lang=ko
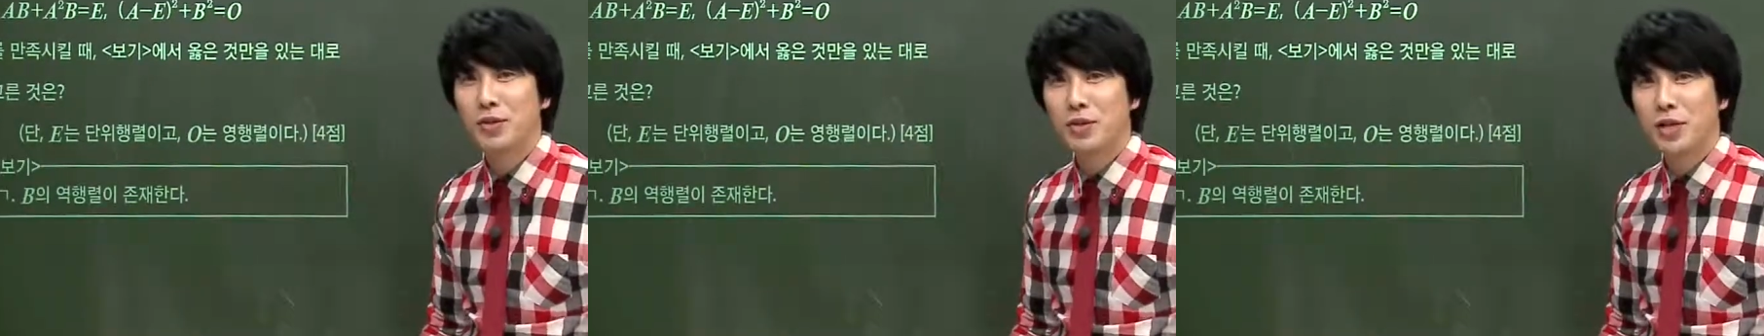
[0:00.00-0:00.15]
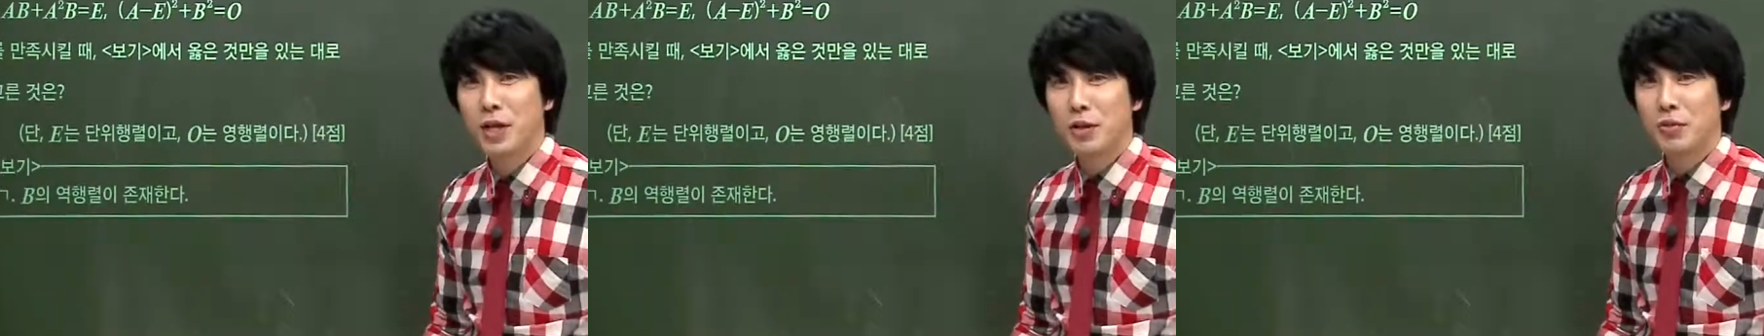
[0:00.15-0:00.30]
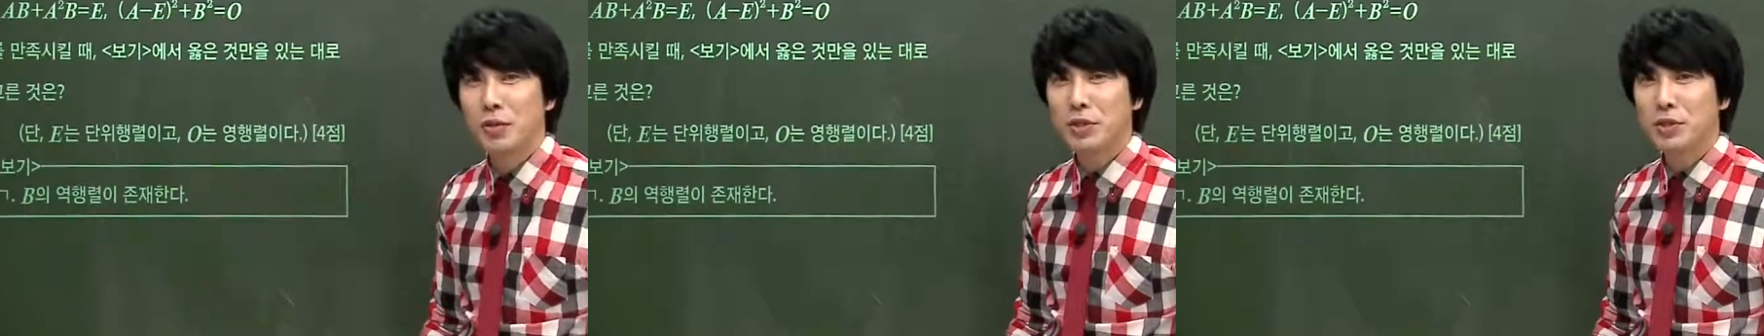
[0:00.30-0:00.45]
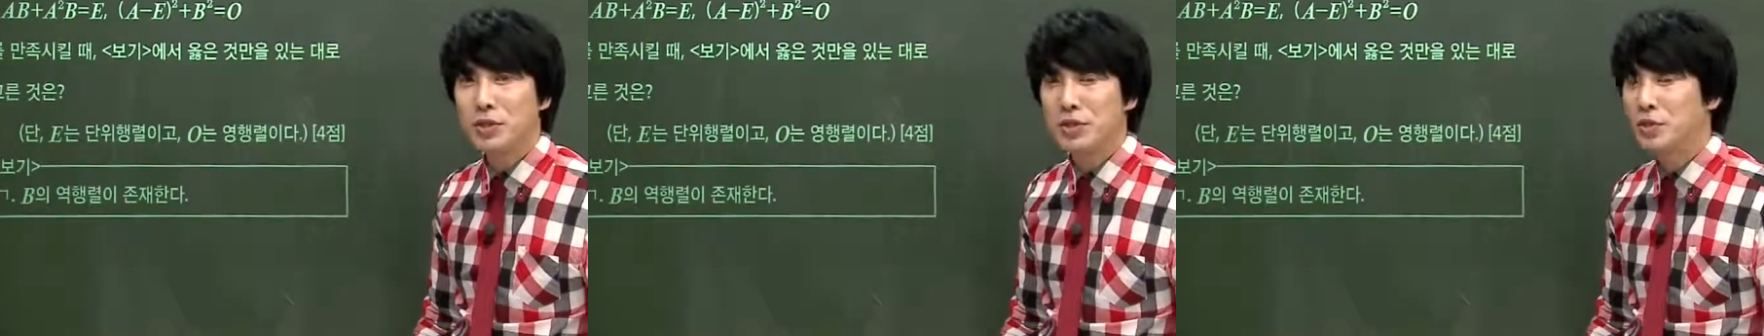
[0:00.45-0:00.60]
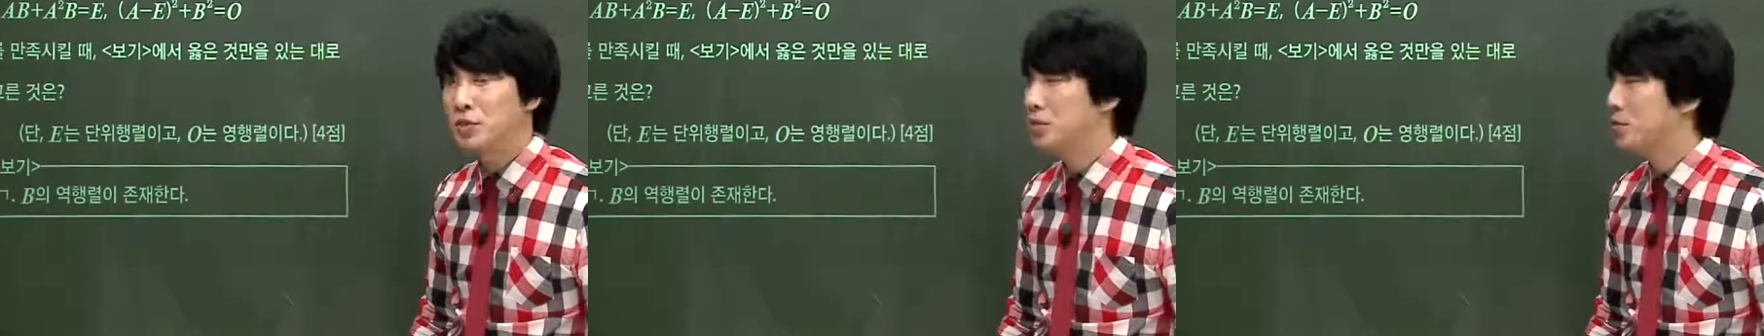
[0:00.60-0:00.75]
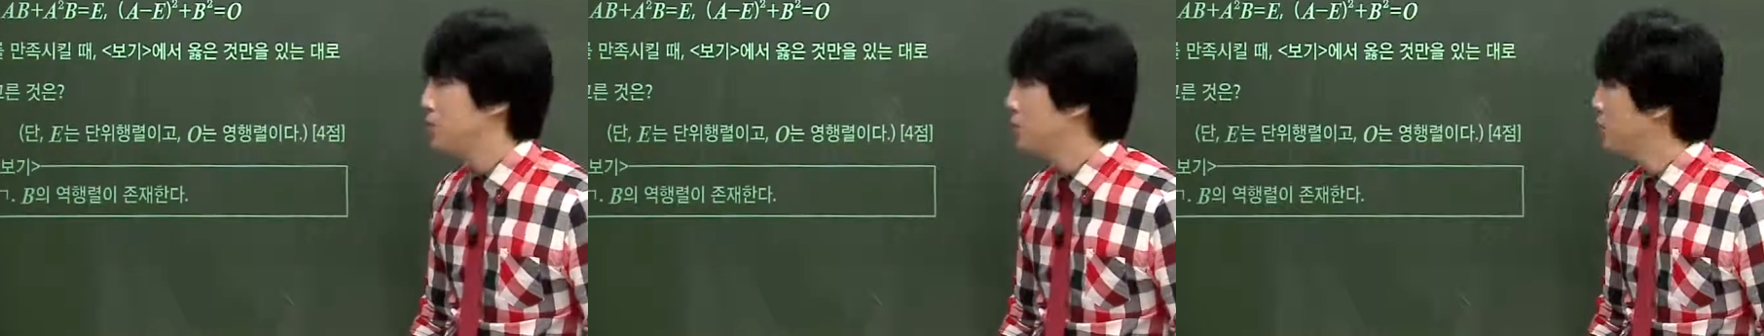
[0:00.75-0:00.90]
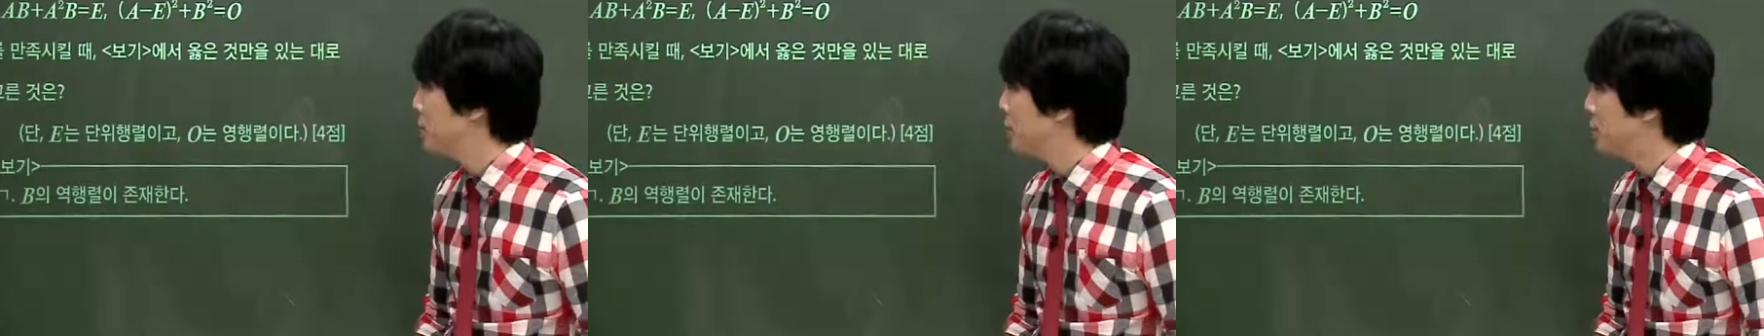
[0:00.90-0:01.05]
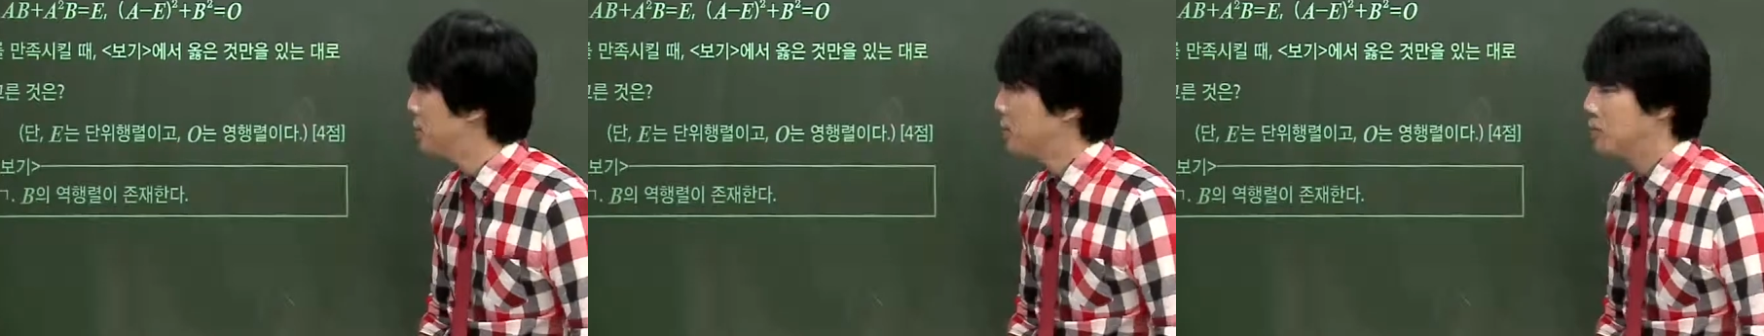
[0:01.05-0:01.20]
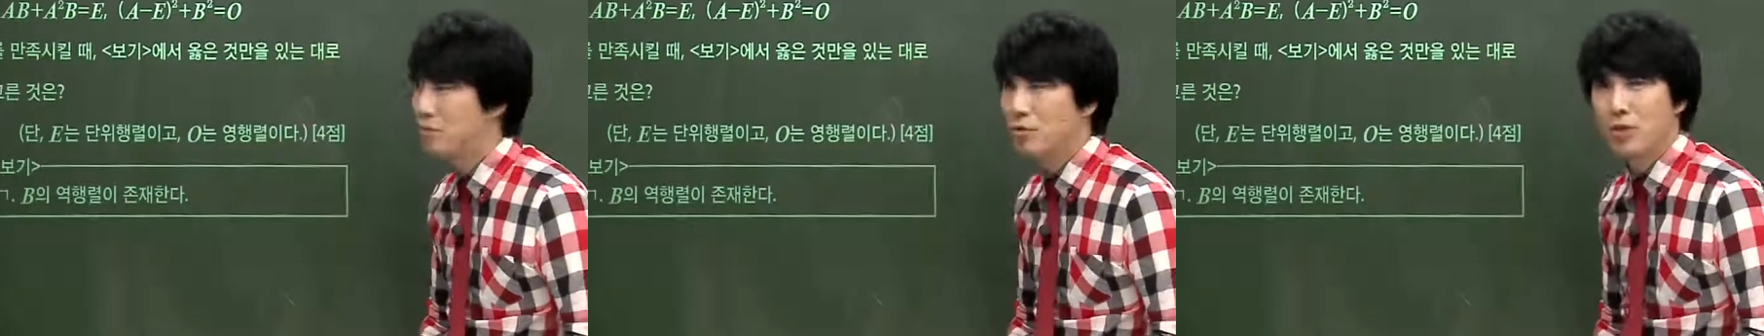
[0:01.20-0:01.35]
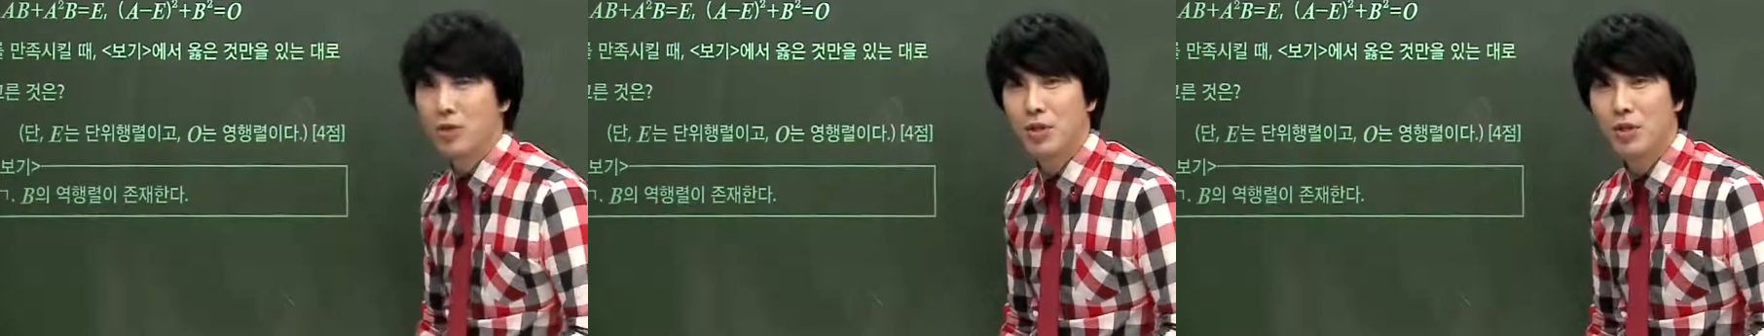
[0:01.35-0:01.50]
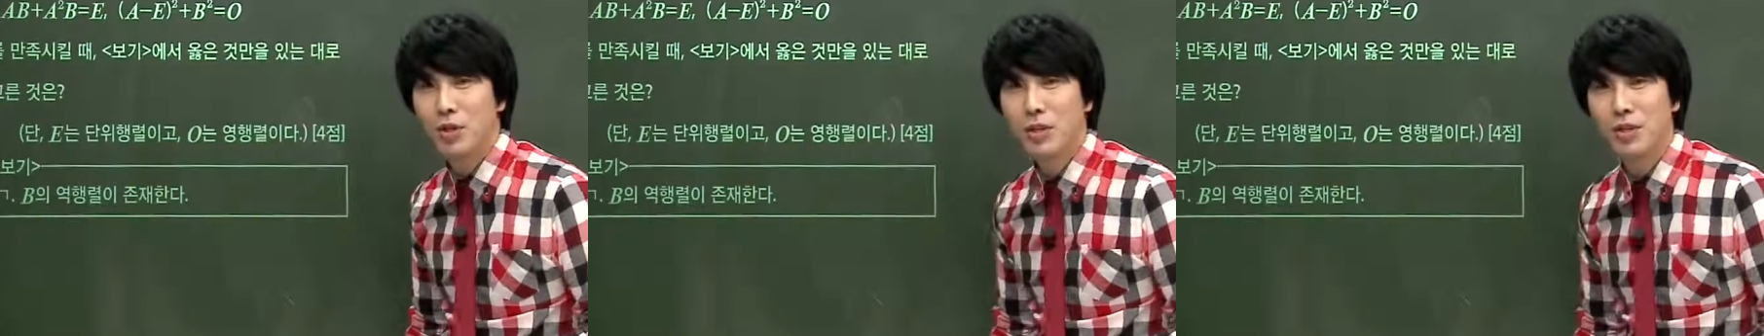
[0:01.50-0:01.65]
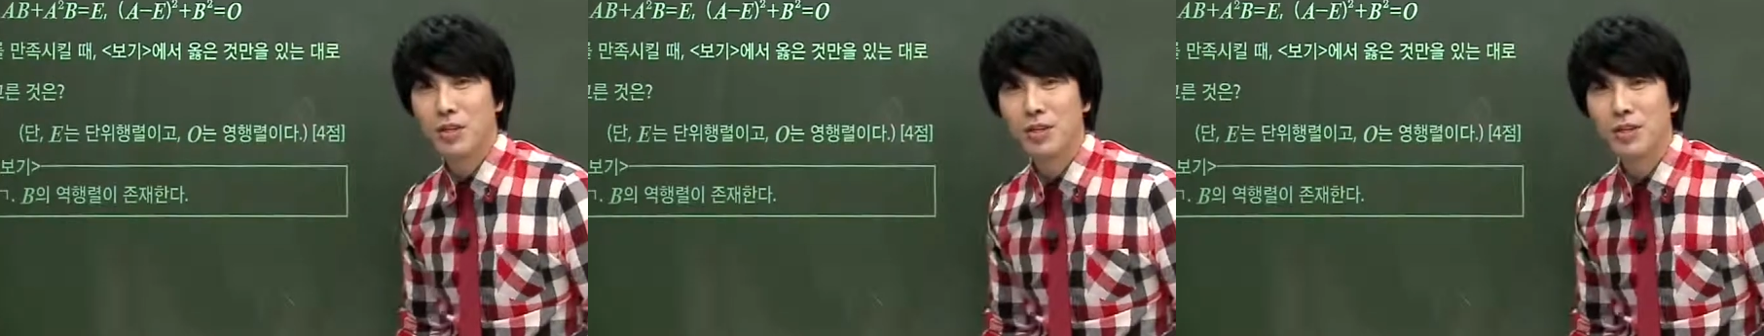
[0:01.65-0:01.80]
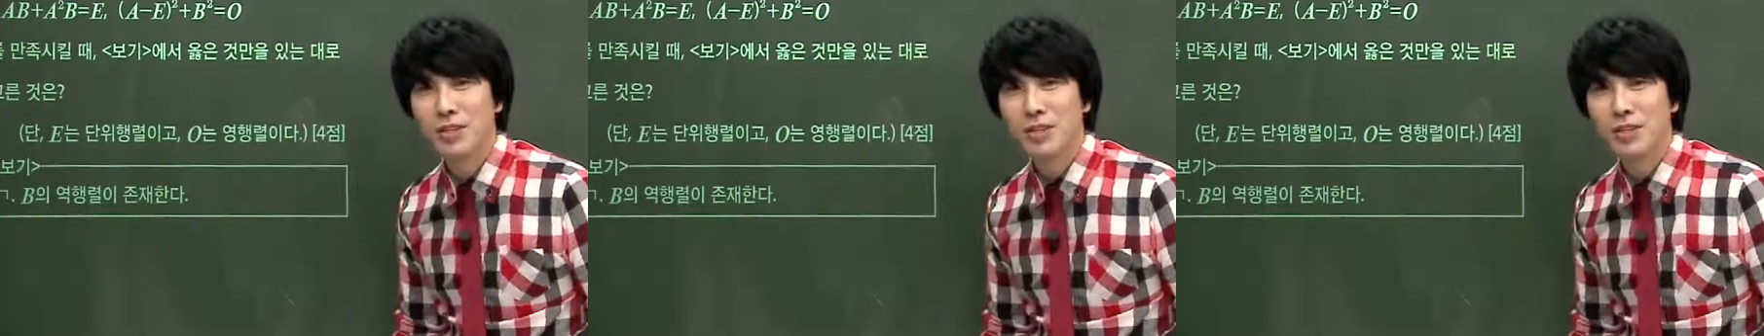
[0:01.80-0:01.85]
객관식이었으니까 여러분들이